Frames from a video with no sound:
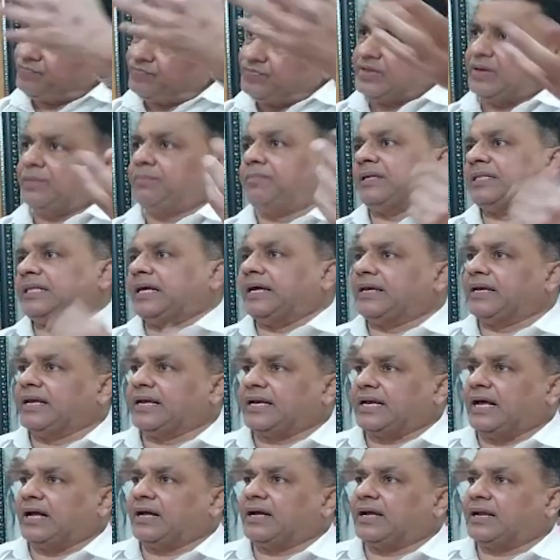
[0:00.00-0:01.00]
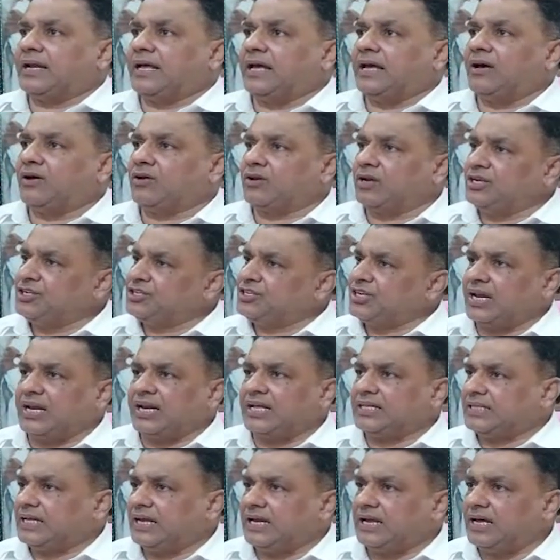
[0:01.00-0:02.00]
जब बताएंगे क्या करना है और इन
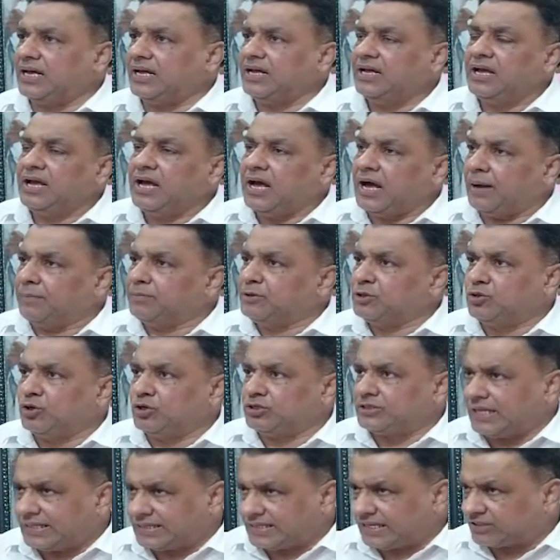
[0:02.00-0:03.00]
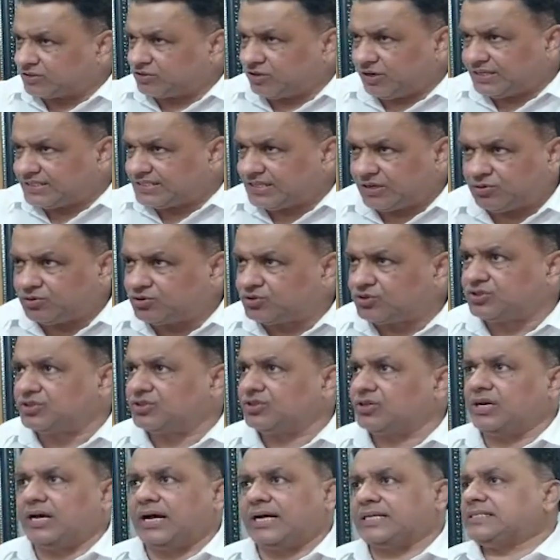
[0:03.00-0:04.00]
ताला अभी दो साल तक तो ऐसे कुछ
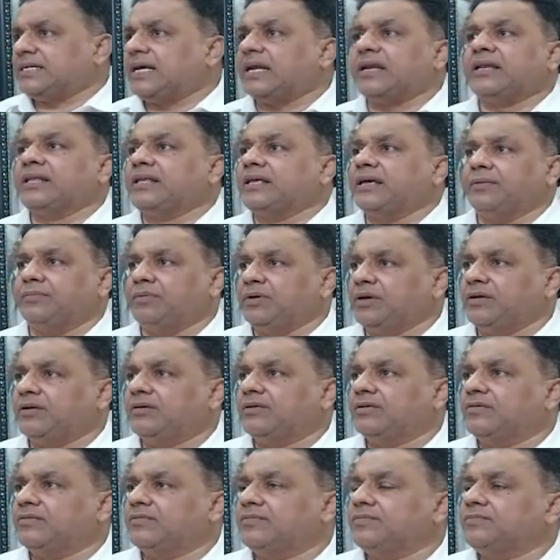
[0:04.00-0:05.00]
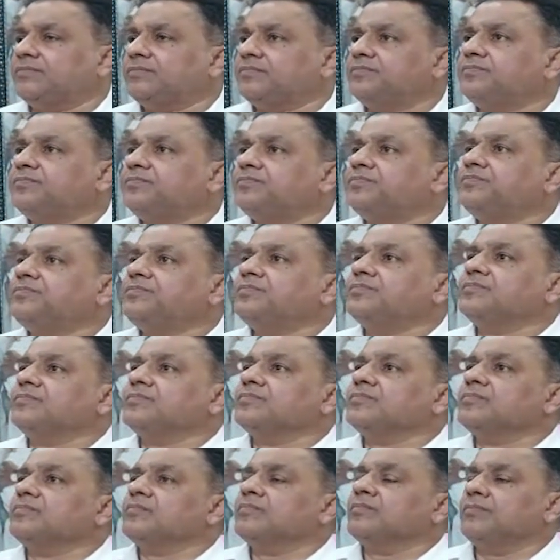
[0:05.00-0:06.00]
आसार नहीं है बहुत सारे माँ बाप
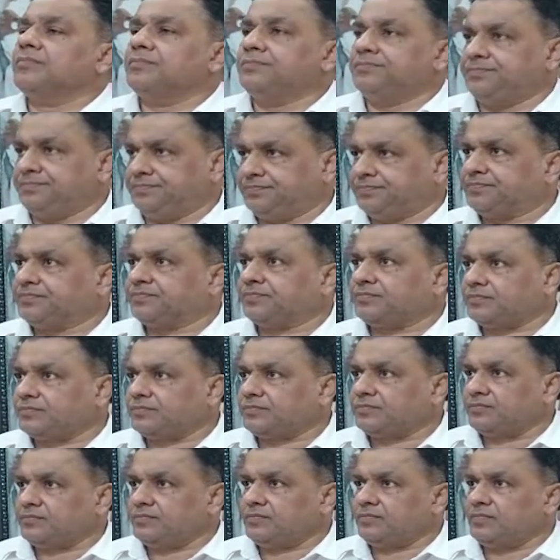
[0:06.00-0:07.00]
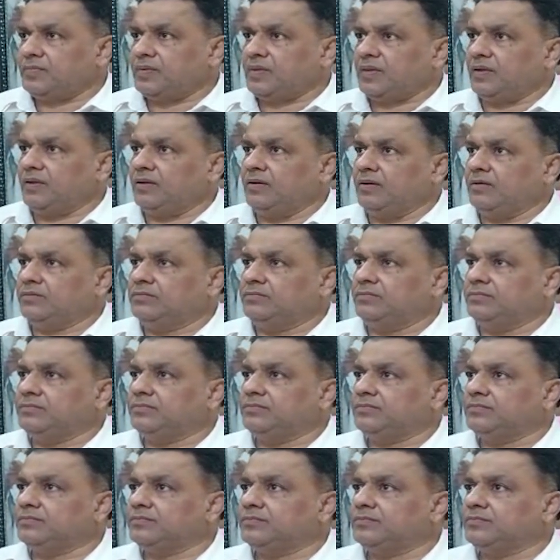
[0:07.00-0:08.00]
पे प्रेशर कर रहे हैं कि आप हमारा निकाह
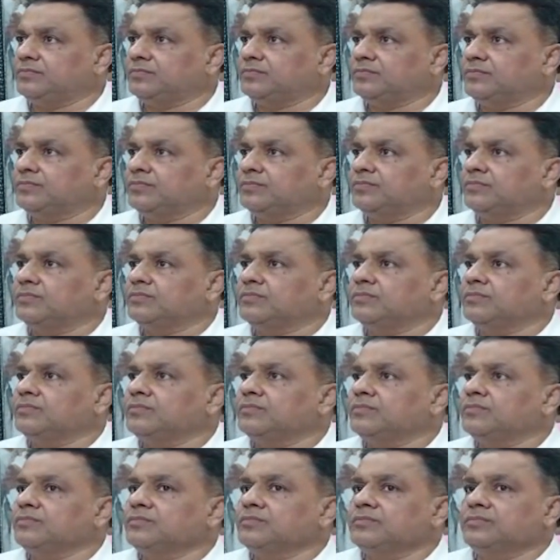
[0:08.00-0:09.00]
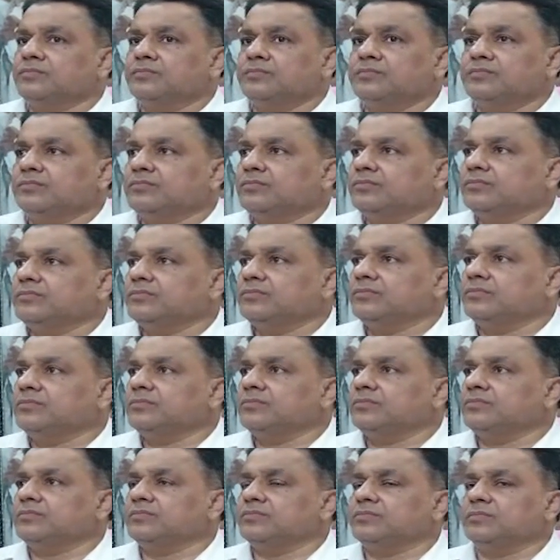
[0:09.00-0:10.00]
करवा दो बाद में ये बात सही है
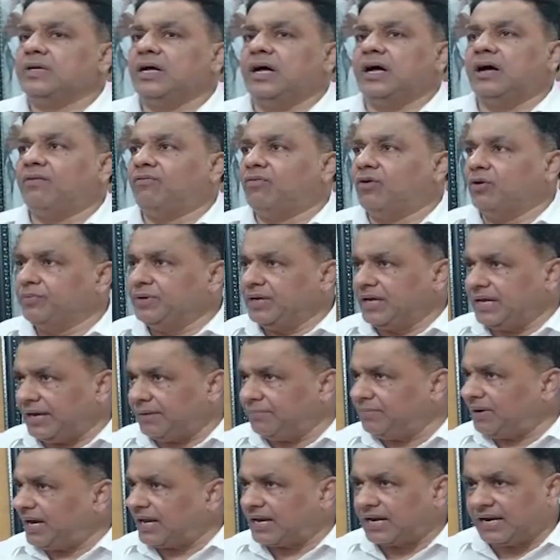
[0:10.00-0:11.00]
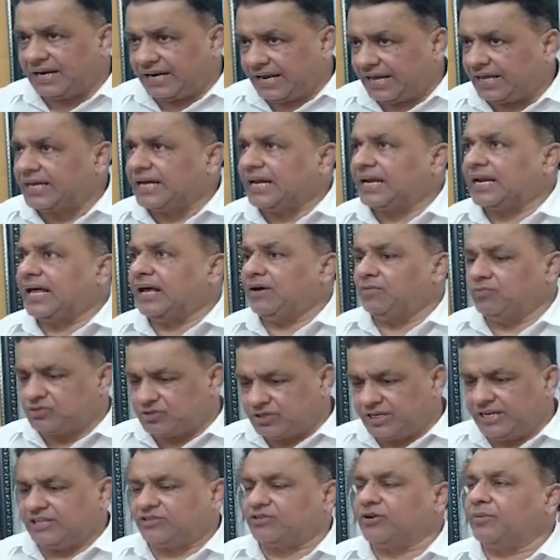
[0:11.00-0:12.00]
क्या हाँ वो भी है मगर नहीं करना है
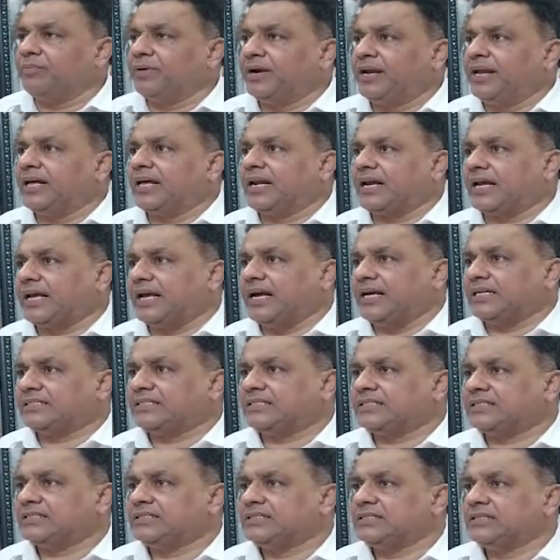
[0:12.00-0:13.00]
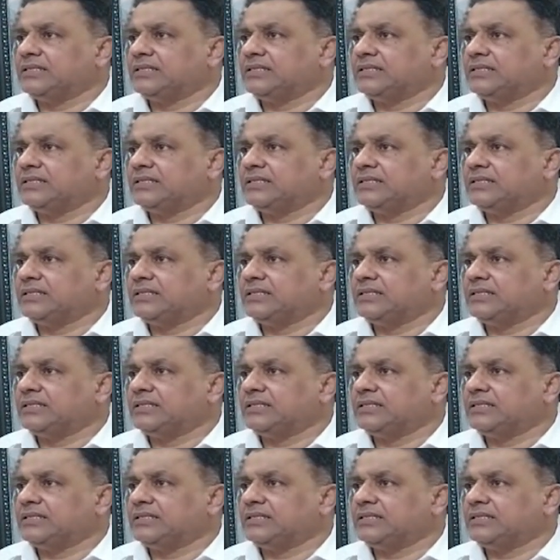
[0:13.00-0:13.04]
इसलिए तो मीटिंग रखे आज